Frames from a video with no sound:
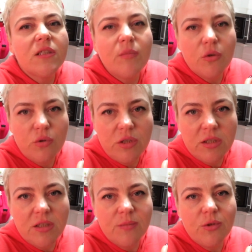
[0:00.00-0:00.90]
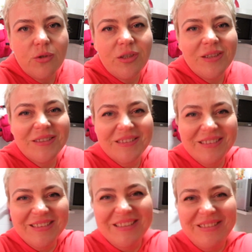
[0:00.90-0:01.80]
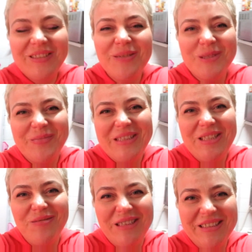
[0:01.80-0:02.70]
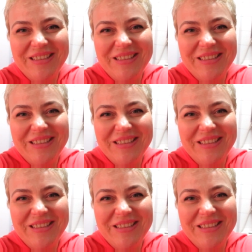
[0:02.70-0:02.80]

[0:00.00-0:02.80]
смакуйте со мной. Всем спасибо.